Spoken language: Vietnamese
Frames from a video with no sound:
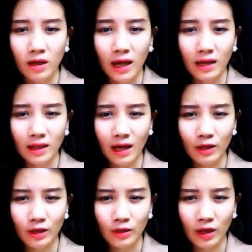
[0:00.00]
Anh ta
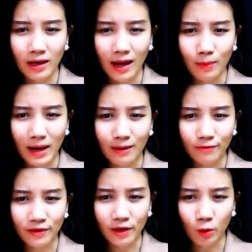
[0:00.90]
liền tiến lại bàn
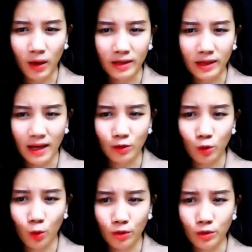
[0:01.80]
làm việc của anh ta
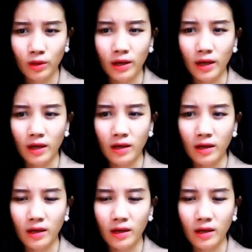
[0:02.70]
rồi ngồi xuống ghế.